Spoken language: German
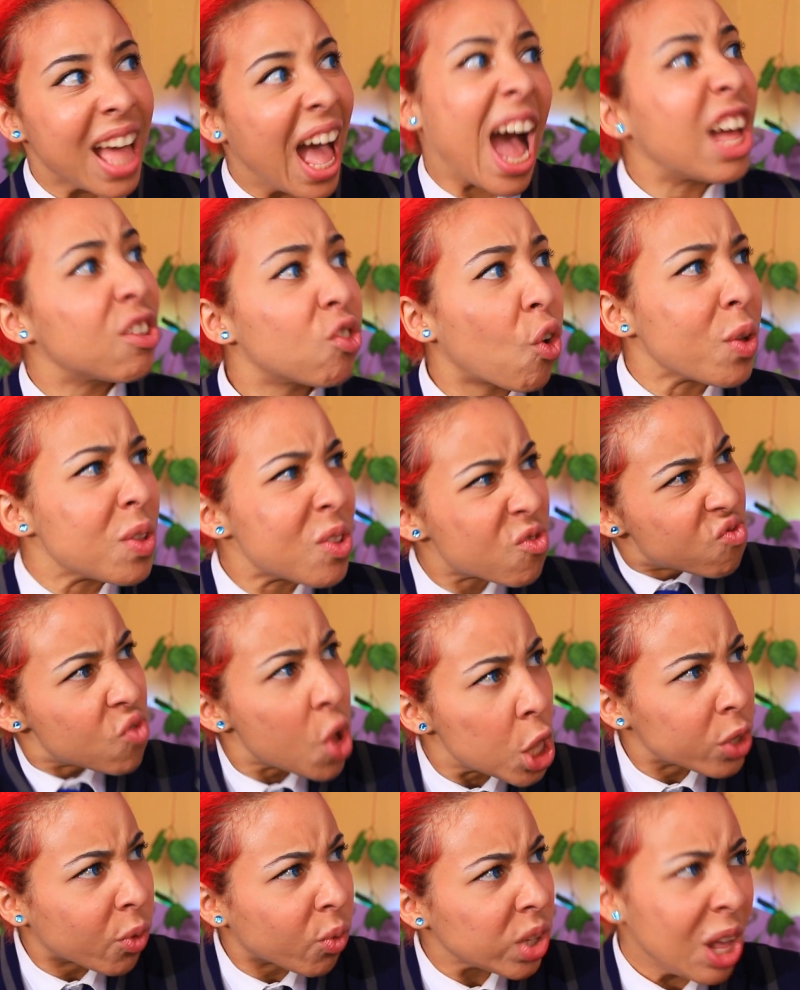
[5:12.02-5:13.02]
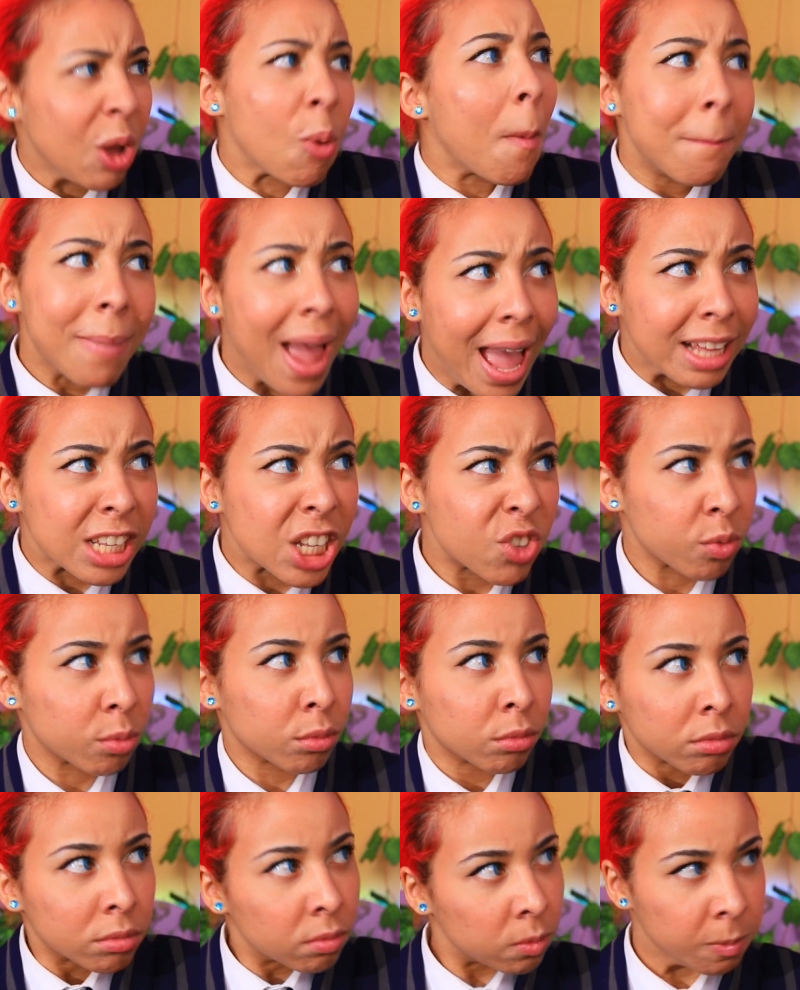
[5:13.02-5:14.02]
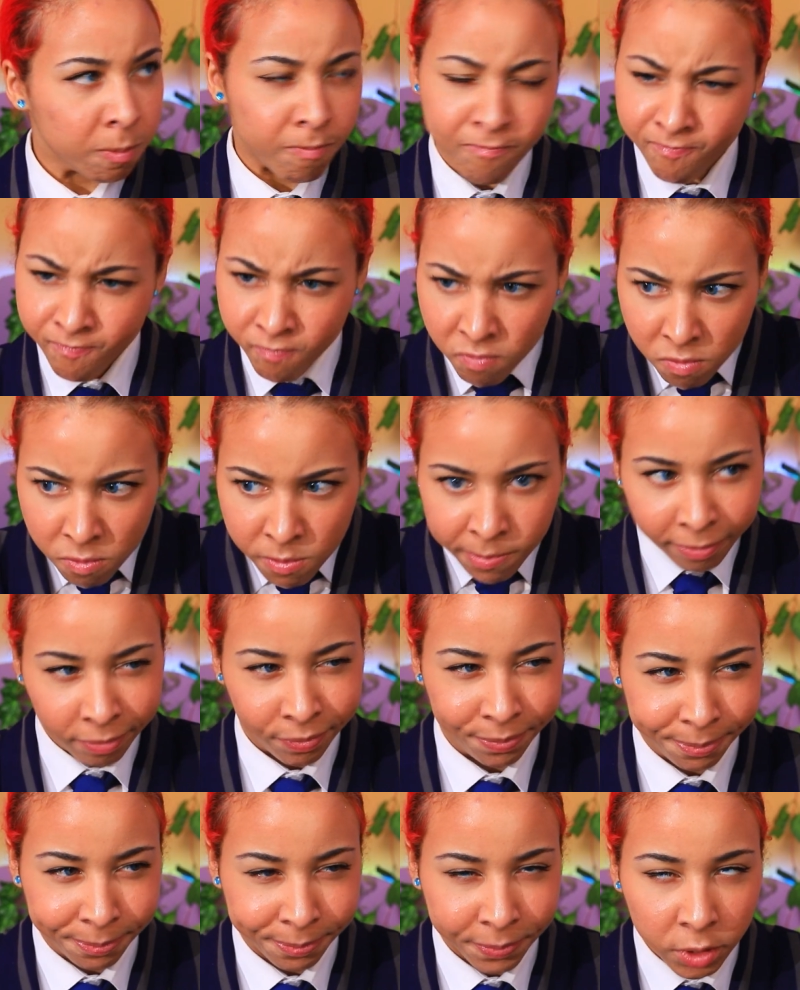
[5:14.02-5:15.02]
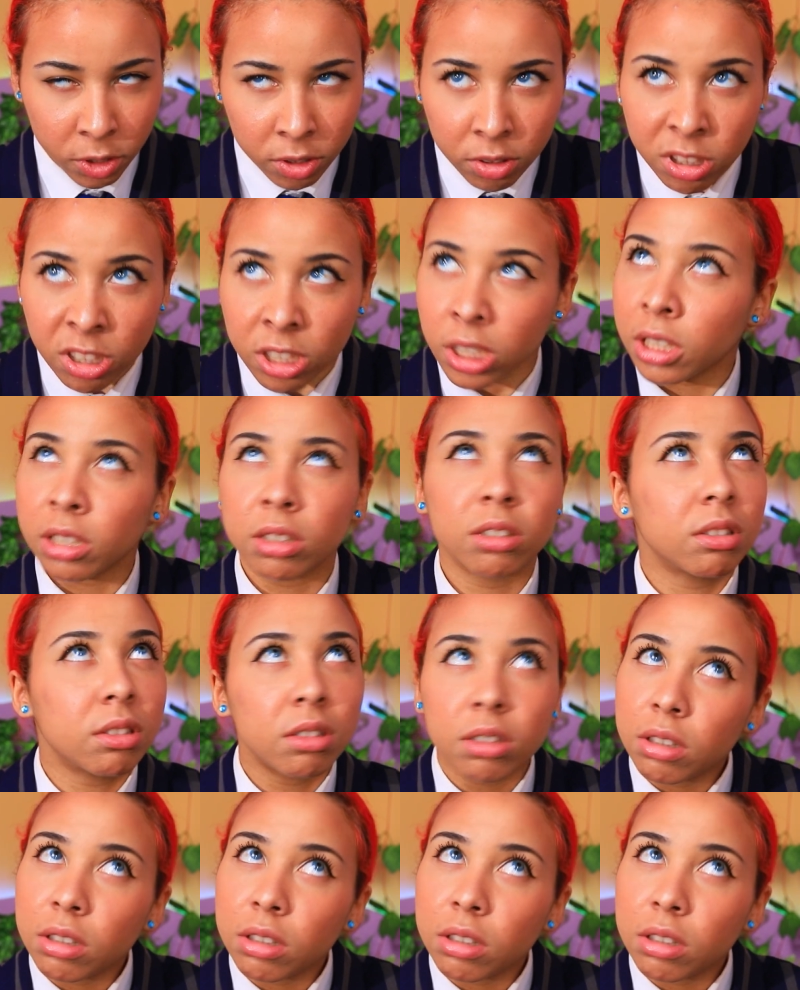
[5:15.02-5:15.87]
Ich werde unseren Eltern sagen, dass du mir Angst machst. Hm. Du wirst bestraft werden.